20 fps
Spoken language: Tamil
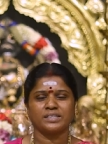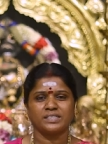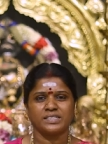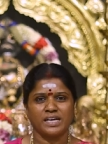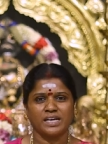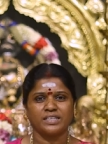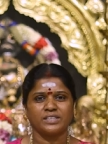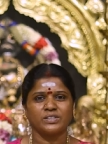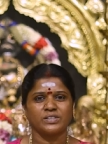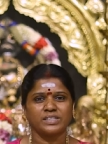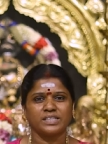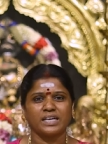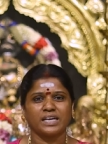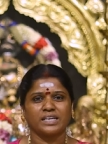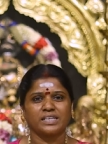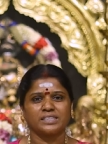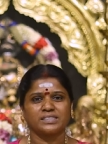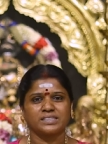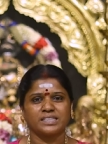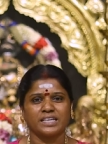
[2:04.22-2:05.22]
அது நான்
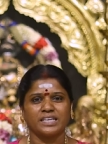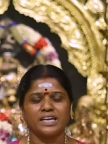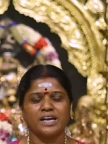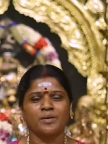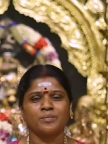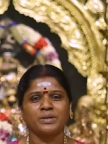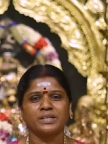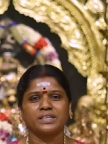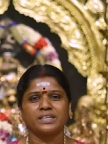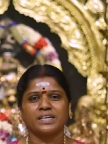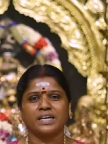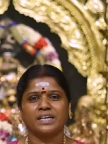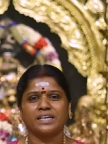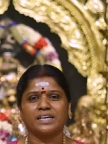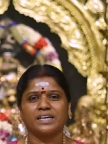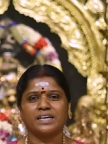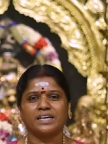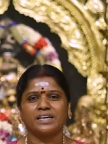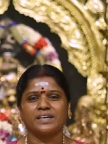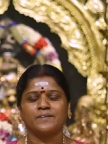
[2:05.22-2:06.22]
கே செய்யாம
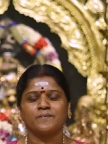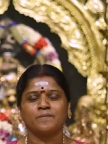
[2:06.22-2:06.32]
இருக்கேனா